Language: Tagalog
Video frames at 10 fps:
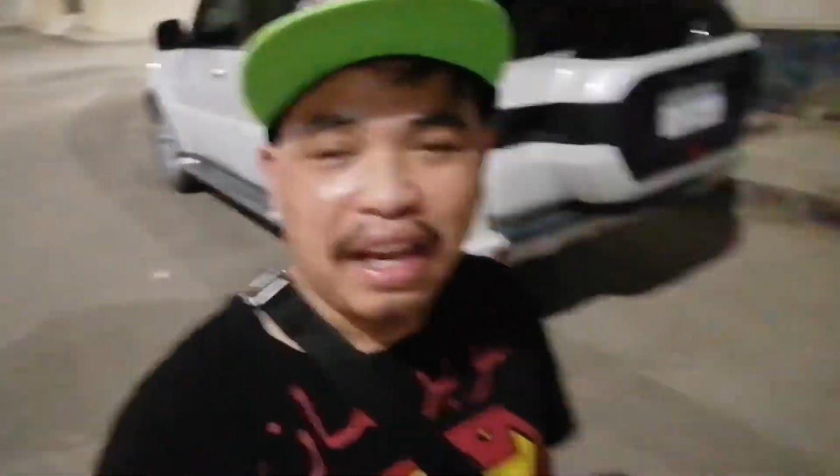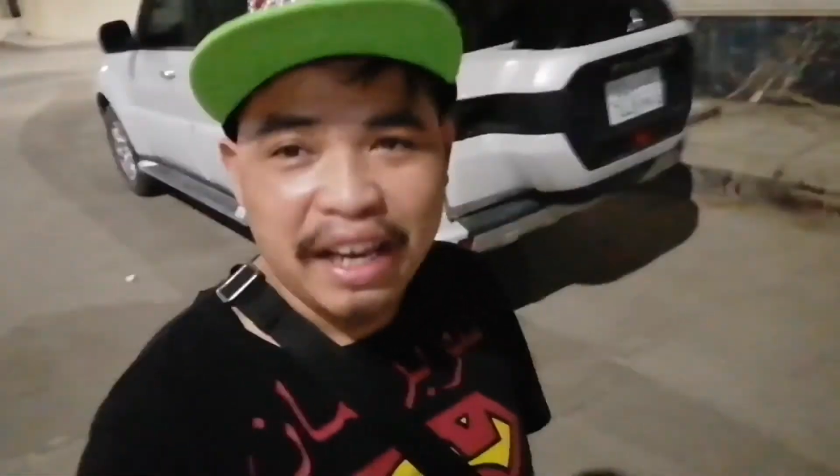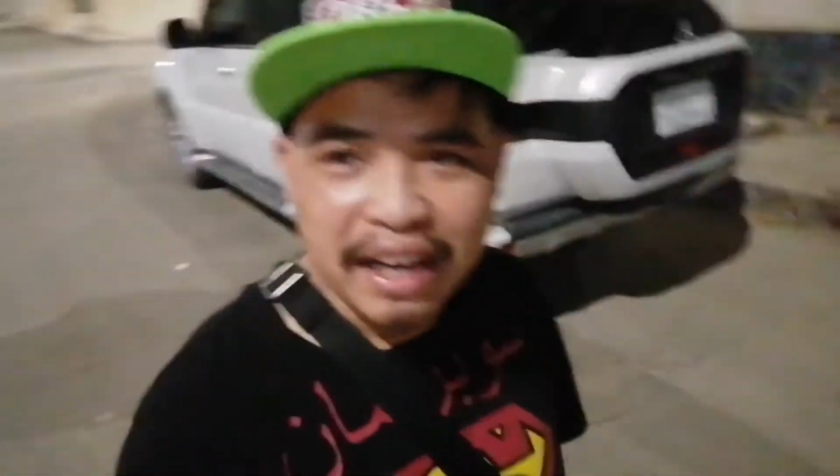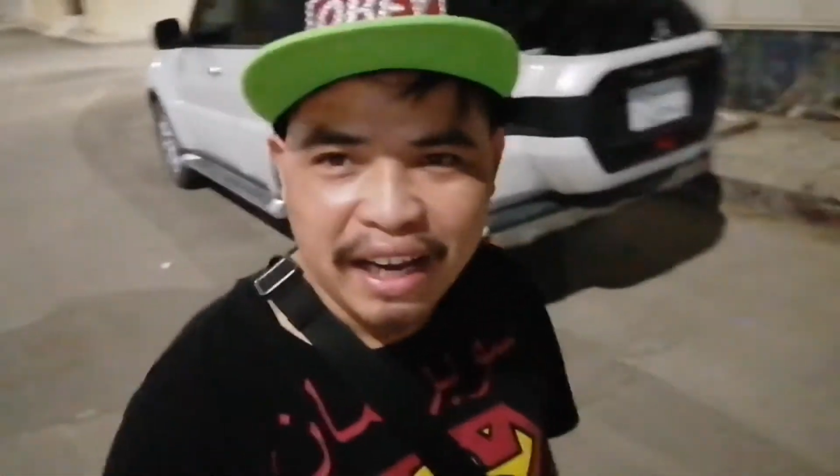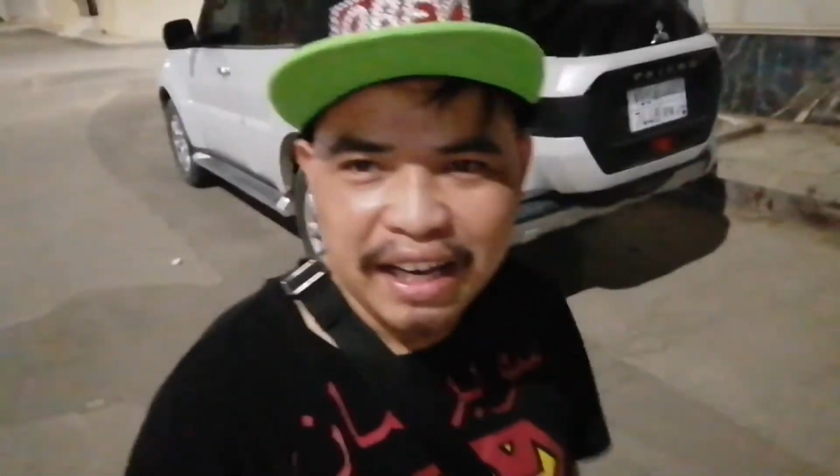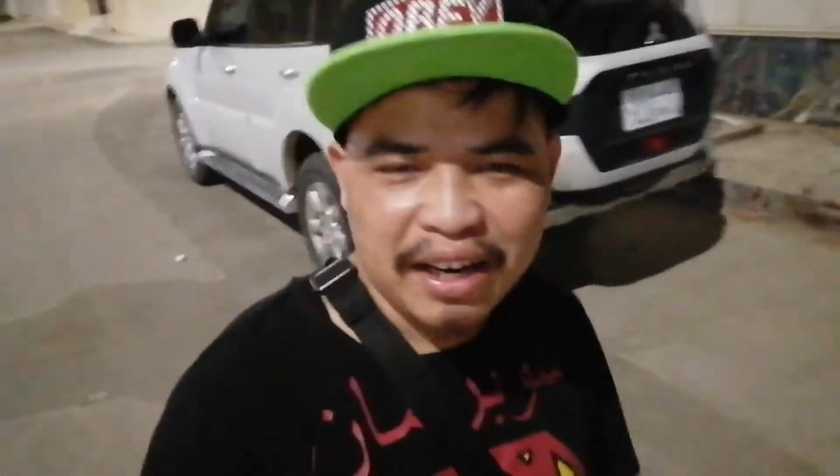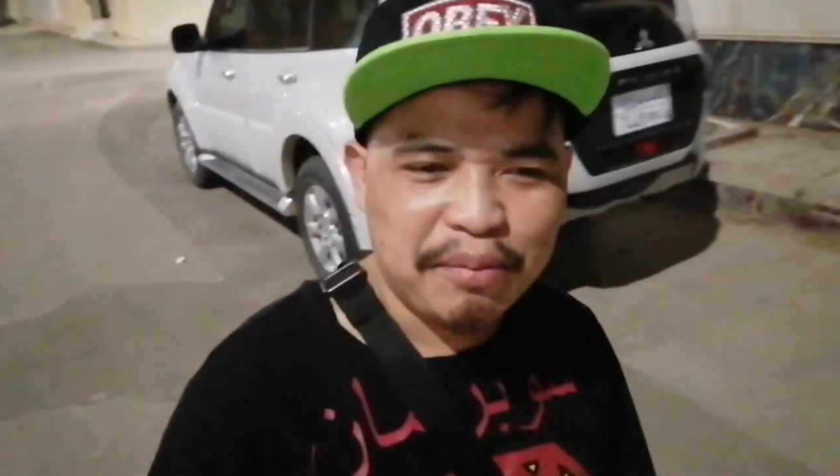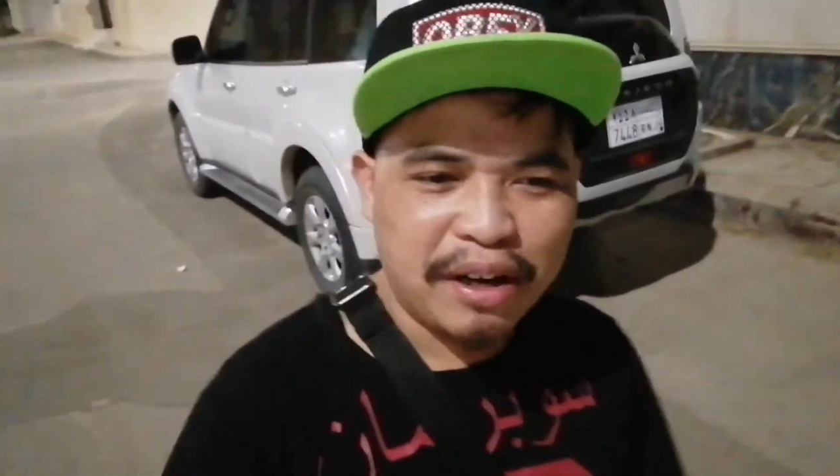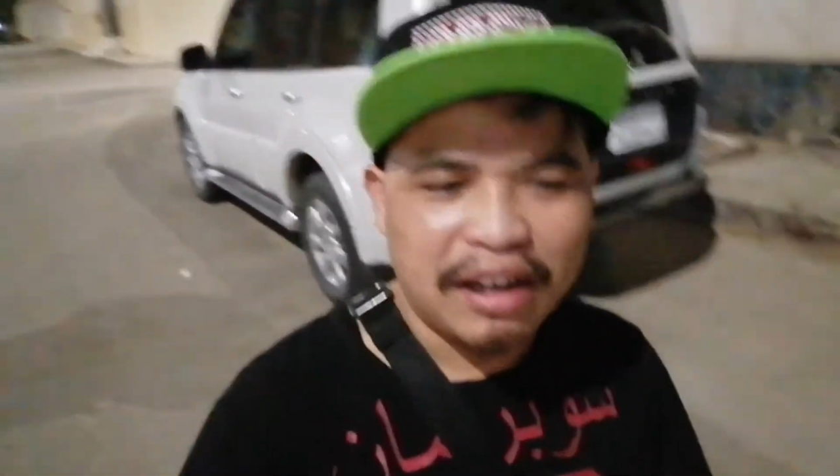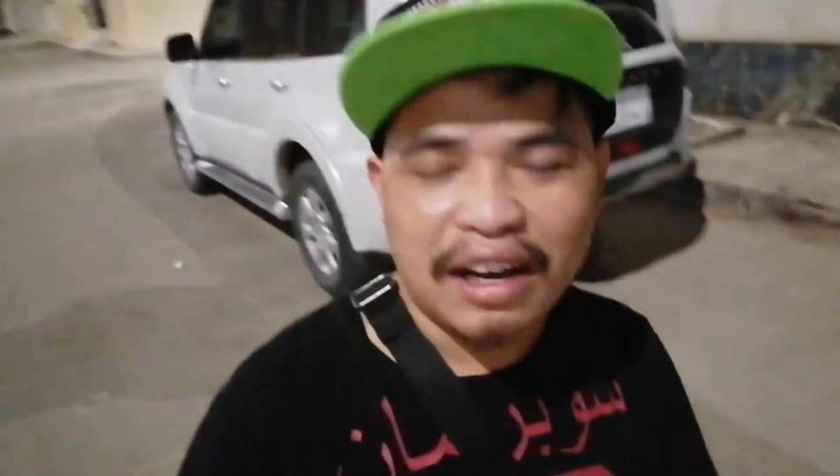paika-ika
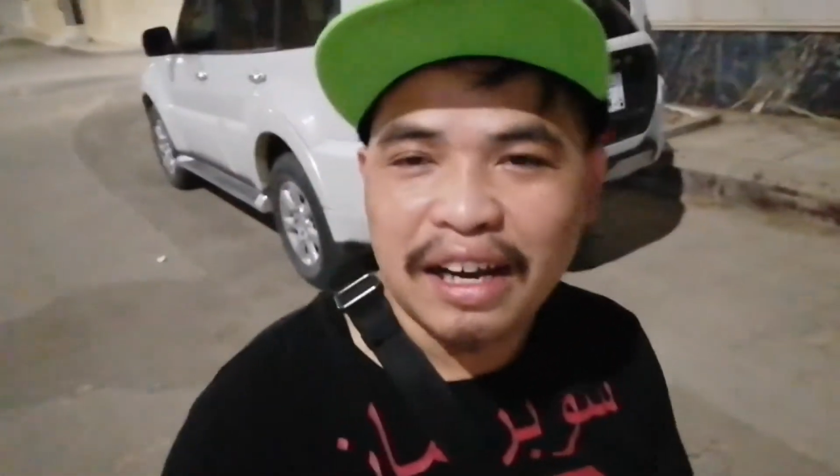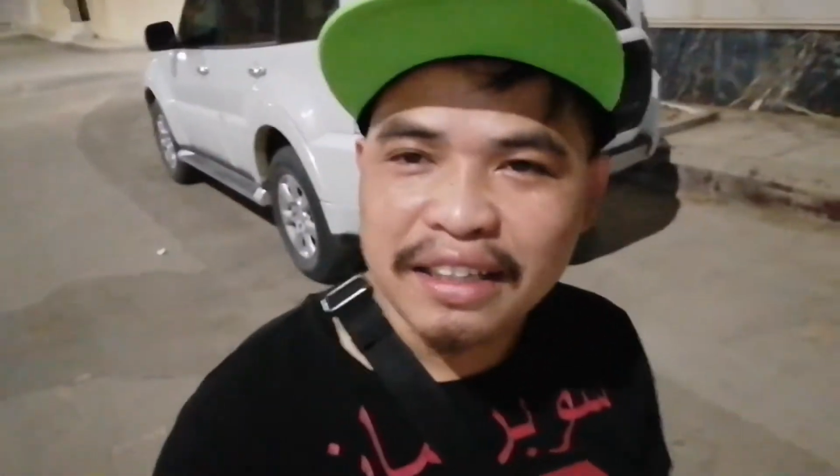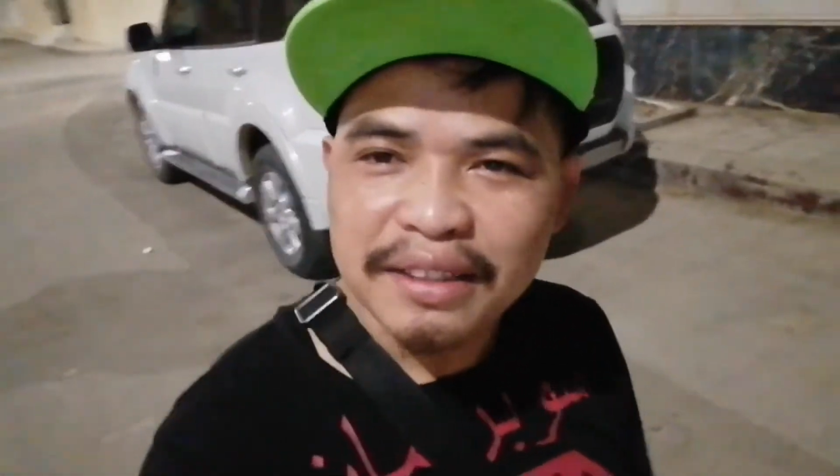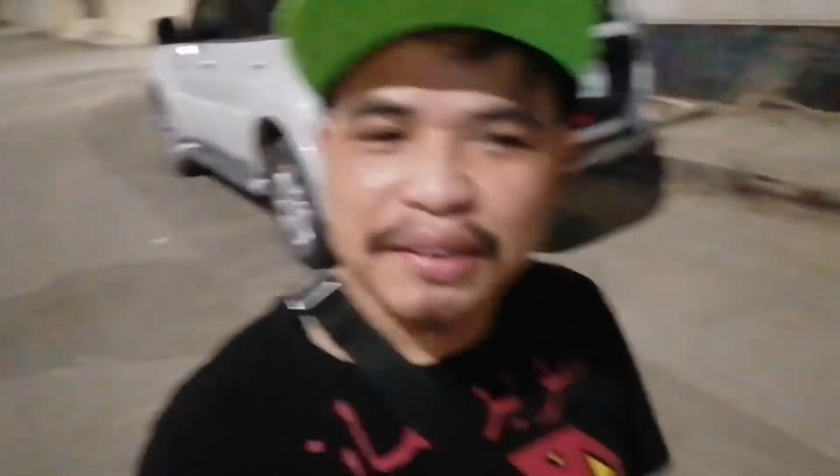maglakad